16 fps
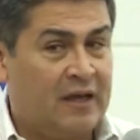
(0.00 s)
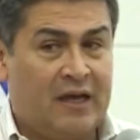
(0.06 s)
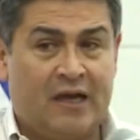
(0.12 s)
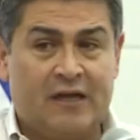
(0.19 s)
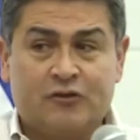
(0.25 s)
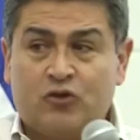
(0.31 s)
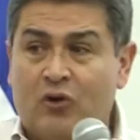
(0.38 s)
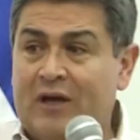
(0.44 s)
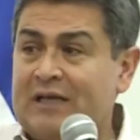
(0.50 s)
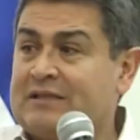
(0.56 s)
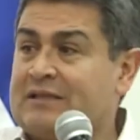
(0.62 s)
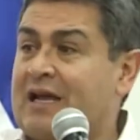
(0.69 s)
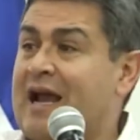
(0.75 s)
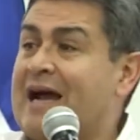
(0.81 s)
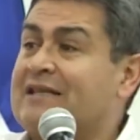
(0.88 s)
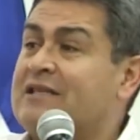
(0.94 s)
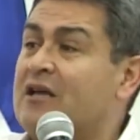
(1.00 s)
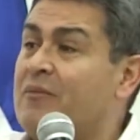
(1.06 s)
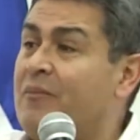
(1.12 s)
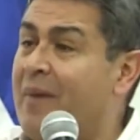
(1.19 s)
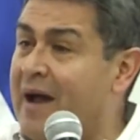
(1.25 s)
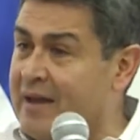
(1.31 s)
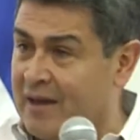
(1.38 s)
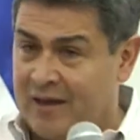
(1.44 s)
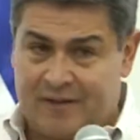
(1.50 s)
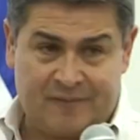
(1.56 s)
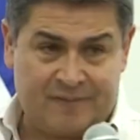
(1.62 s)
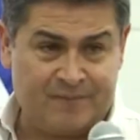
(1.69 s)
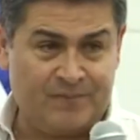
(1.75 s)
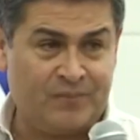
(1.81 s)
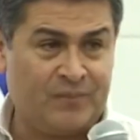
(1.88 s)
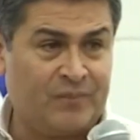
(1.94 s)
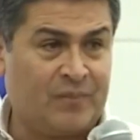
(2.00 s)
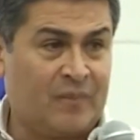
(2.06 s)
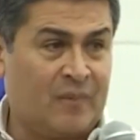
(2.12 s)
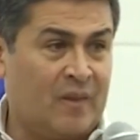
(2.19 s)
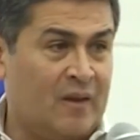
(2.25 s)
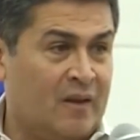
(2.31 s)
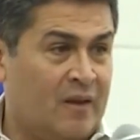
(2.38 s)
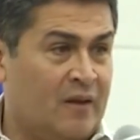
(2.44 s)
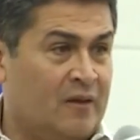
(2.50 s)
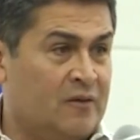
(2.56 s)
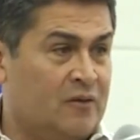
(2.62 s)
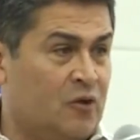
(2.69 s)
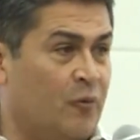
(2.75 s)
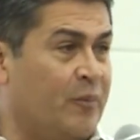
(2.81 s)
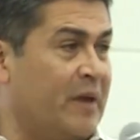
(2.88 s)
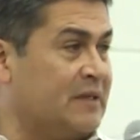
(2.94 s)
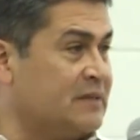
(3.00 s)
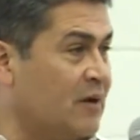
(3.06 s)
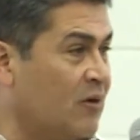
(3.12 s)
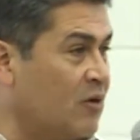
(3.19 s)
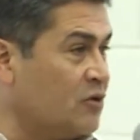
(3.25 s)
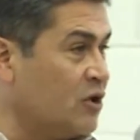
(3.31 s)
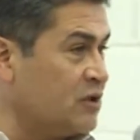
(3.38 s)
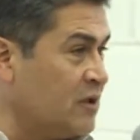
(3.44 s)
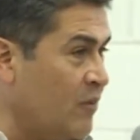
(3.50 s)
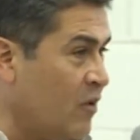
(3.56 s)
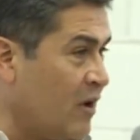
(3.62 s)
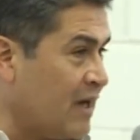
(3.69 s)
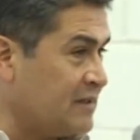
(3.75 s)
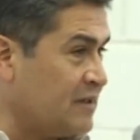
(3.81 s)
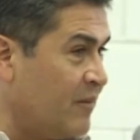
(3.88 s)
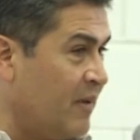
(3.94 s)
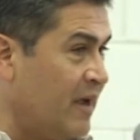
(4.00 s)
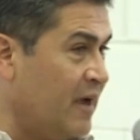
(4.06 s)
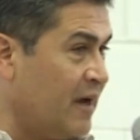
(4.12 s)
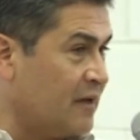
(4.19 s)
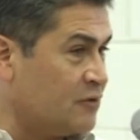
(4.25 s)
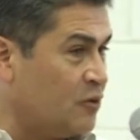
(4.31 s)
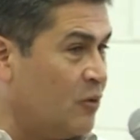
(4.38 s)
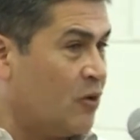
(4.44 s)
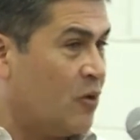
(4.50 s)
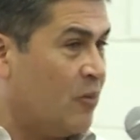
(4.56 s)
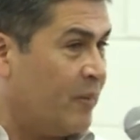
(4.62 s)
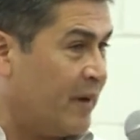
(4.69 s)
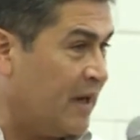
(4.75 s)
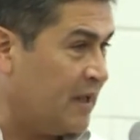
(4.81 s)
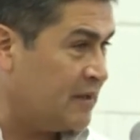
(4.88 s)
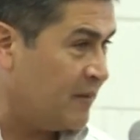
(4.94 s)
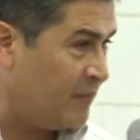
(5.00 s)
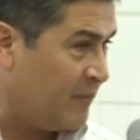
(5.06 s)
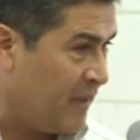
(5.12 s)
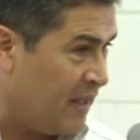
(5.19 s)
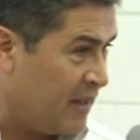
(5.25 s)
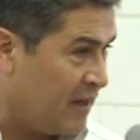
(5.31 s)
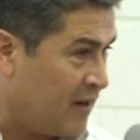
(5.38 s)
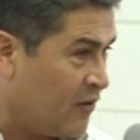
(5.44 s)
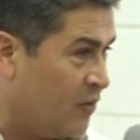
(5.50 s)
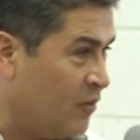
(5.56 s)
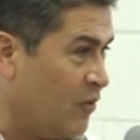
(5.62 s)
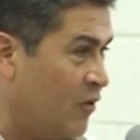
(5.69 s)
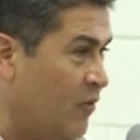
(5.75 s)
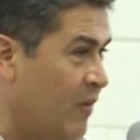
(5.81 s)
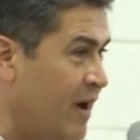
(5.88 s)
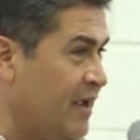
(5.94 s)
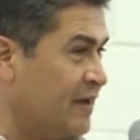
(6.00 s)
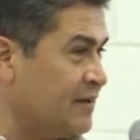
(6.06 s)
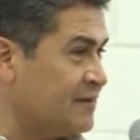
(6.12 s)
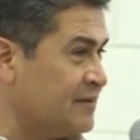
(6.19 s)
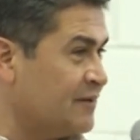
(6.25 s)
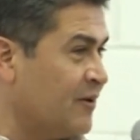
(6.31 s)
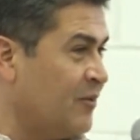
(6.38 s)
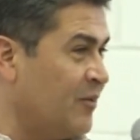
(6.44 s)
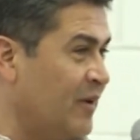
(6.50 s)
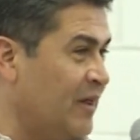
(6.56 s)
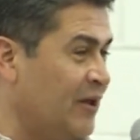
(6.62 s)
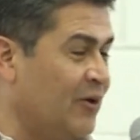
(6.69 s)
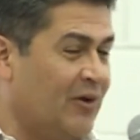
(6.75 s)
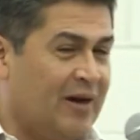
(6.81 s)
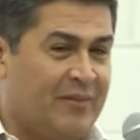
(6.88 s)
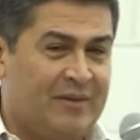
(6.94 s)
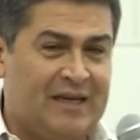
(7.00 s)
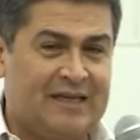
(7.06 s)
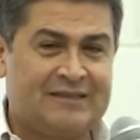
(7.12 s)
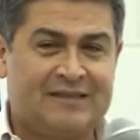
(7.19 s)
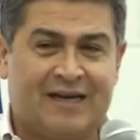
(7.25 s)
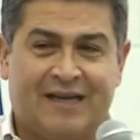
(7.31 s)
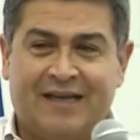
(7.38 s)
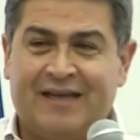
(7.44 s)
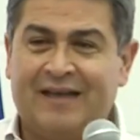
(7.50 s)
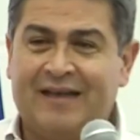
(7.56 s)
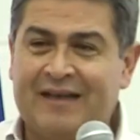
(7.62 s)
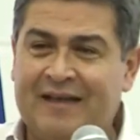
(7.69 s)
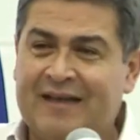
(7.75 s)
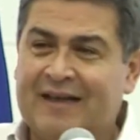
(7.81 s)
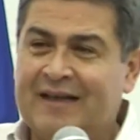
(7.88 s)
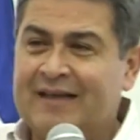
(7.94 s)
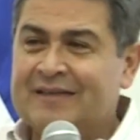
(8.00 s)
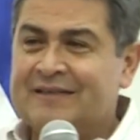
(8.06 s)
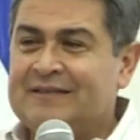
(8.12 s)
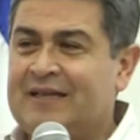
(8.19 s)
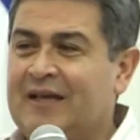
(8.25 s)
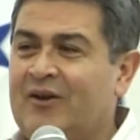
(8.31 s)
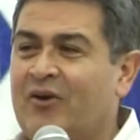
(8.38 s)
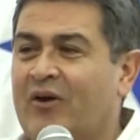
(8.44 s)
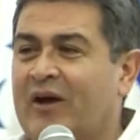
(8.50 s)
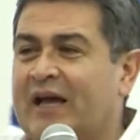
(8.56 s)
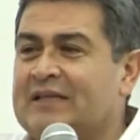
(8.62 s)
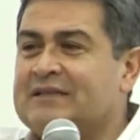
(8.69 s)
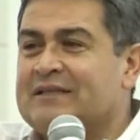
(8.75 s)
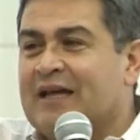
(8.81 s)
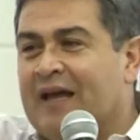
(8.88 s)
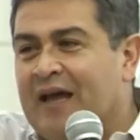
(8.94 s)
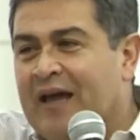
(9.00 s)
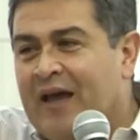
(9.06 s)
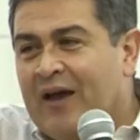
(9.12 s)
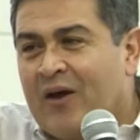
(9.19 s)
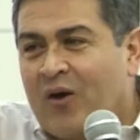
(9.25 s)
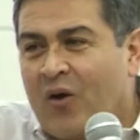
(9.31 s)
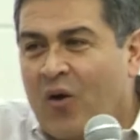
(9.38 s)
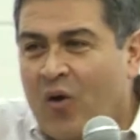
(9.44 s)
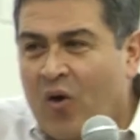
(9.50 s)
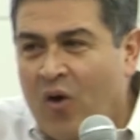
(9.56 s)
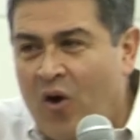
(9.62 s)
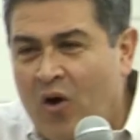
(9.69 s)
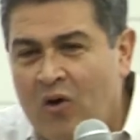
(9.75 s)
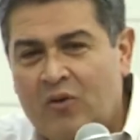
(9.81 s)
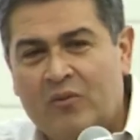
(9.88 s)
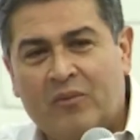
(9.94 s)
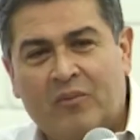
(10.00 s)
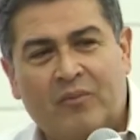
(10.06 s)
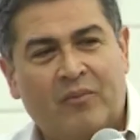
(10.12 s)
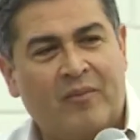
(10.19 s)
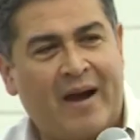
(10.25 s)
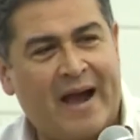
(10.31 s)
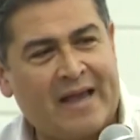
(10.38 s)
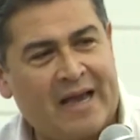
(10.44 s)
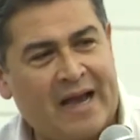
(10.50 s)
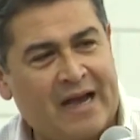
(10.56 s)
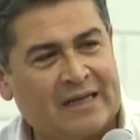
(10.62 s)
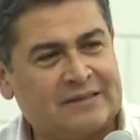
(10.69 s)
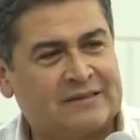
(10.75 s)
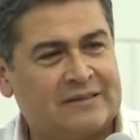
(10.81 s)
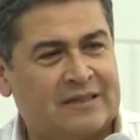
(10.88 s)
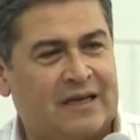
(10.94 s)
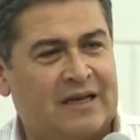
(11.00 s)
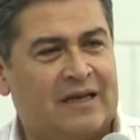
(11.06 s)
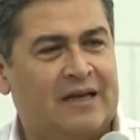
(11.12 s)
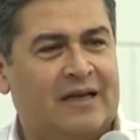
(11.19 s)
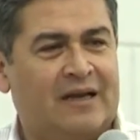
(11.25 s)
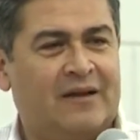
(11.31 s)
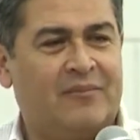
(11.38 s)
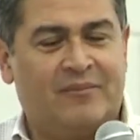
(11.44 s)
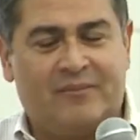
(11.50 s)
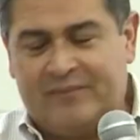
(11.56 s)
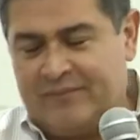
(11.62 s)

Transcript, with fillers: Eso es casas maya. No piensen cuando decimos casas maya que son con paredes de piedra, como los mayas, como me dijo una ministra aquí, sino es con mayas... Eh,